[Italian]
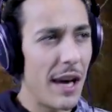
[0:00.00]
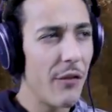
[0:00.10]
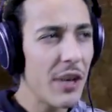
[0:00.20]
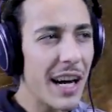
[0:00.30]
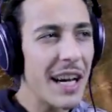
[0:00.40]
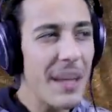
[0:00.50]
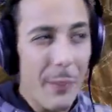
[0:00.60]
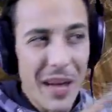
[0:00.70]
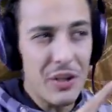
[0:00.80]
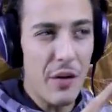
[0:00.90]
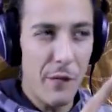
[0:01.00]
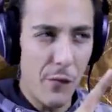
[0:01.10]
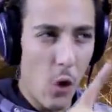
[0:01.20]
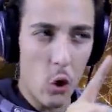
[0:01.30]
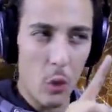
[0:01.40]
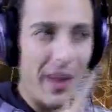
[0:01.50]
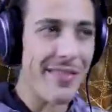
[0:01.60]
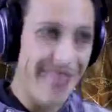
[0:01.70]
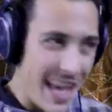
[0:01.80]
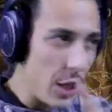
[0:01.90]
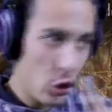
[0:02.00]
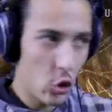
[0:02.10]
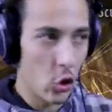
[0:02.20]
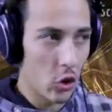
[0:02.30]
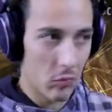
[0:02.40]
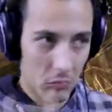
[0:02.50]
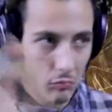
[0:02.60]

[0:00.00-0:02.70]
A voi ragni piace il fuoco, m'han detto.